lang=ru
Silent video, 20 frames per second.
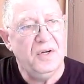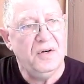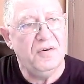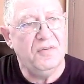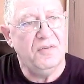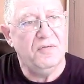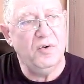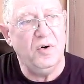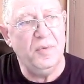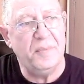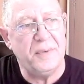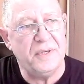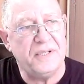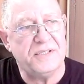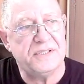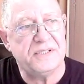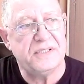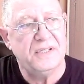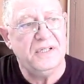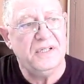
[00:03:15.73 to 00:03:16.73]
в
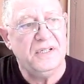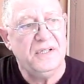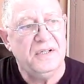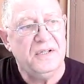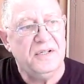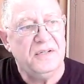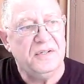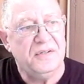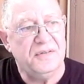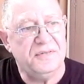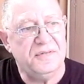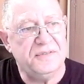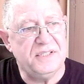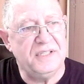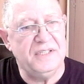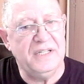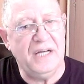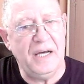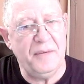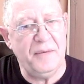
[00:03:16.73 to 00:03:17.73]
образ, в
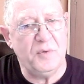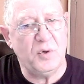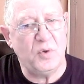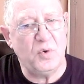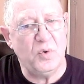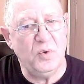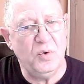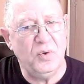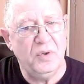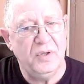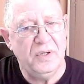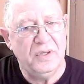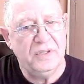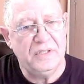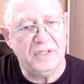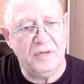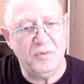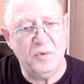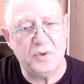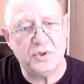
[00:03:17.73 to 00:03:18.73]
динамику
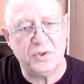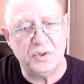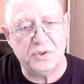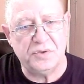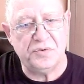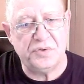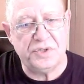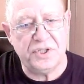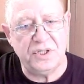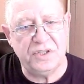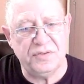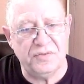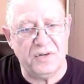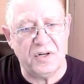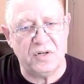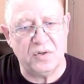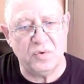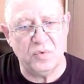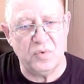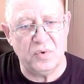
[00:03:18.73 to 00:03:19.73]
того, что звучит
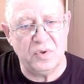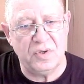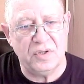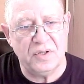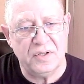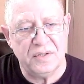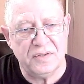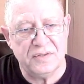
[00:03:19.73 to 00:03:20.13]
вокруг.